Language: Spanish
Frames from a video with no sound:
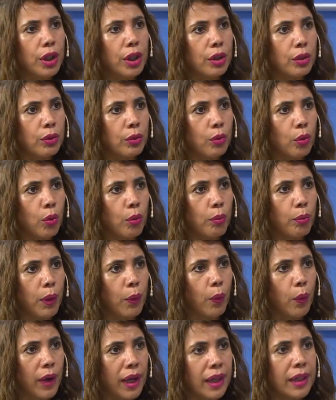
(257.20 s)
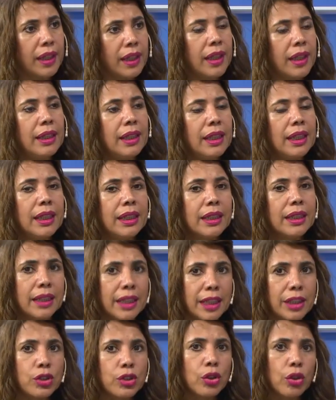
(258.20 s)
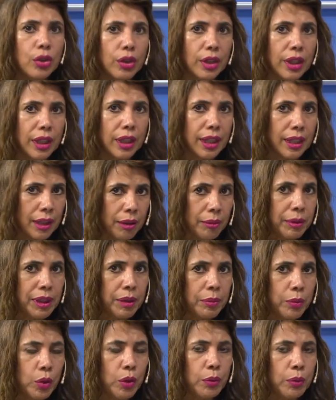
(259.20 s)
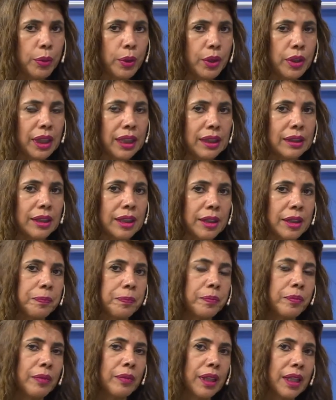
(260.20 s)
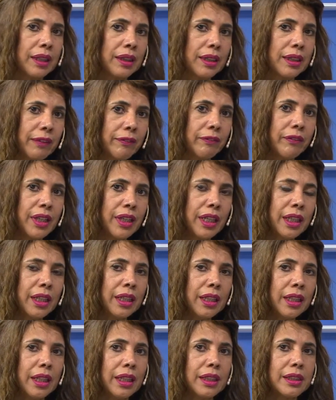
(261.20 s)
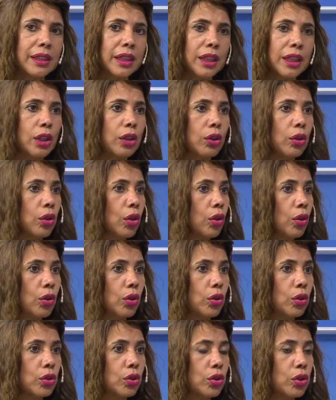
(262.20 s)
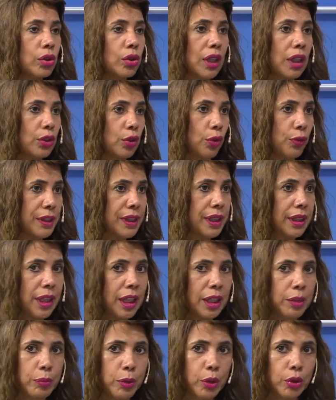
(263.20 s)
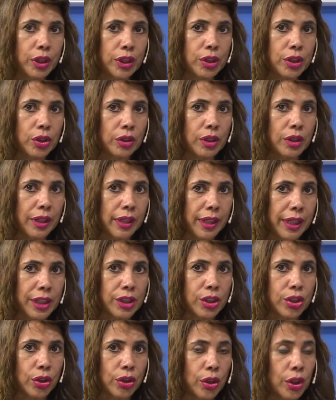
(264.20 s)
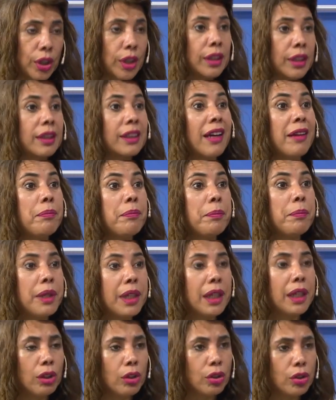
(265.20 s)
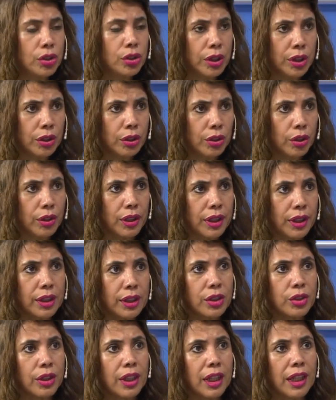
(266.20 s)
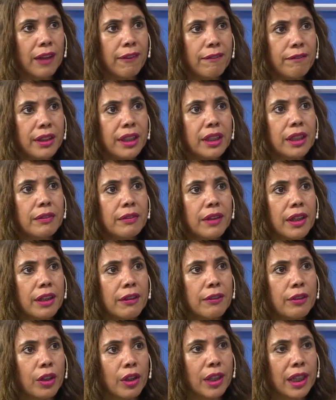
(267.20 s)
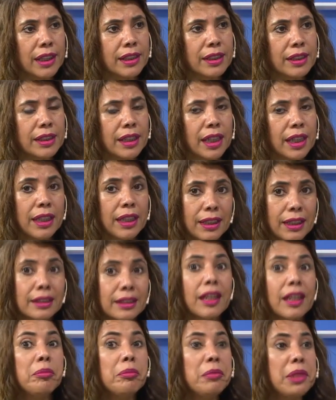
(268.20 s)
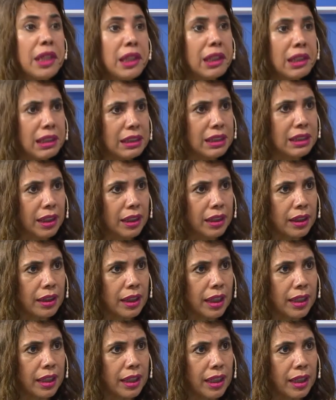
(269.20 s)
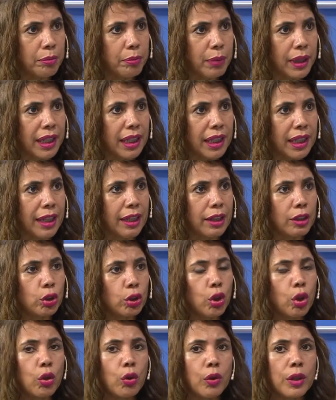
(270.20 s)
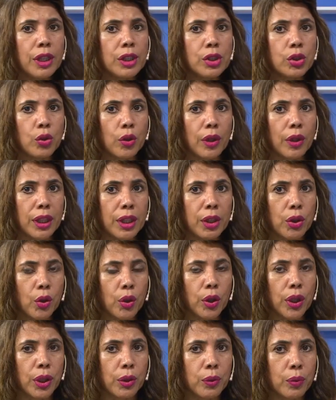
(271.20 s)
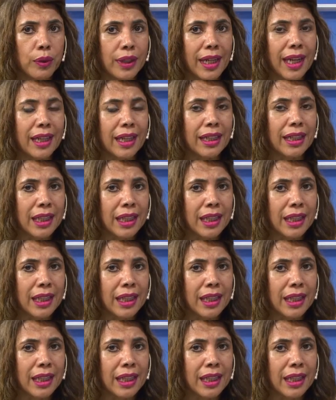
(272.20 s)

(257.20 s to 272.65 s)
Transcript: en Humahuaca, y eso es realmente muy importante. También este, las oficinas de protección de derecho, también los centros de atención a las víctimas de violencia, también la Secretaría de Paridad. Todo eso ha ido en una